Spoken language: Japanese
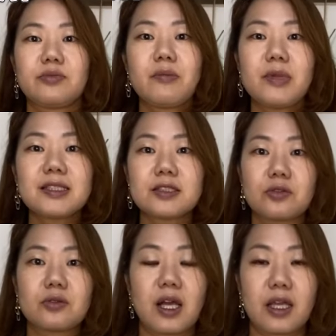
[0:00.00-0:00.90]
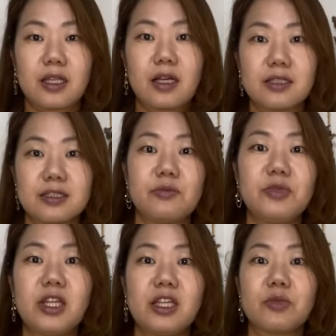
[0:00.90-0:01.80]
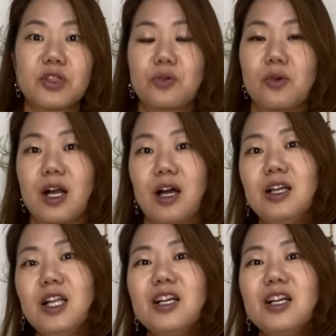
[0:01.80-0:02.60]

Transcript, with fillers: まあ、まずちょっと開けた感じで見ていきましょうか、